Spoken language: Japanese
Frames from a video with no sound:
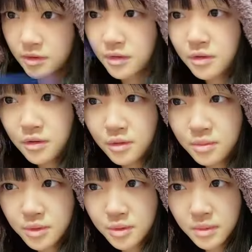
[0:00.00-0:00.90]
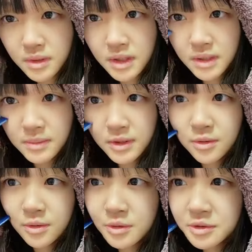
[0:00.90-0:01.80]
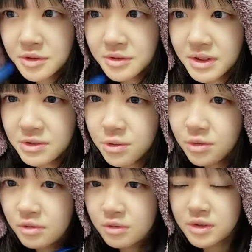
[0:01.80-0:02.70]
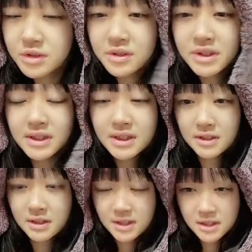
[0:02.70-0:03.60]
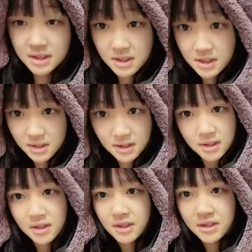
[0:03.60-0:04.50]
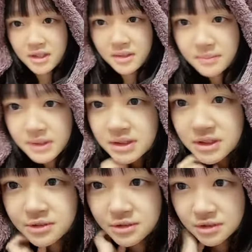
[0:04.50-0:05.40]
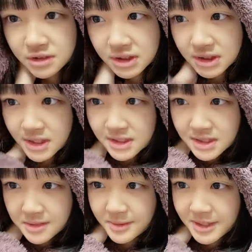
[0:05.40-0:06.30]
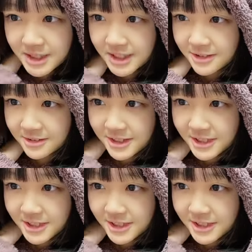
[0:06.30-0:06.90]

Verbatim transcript: 夜の部の前に今頃大掃除おお大掃除ですか私なんか年末に大掃除すらしてませんよ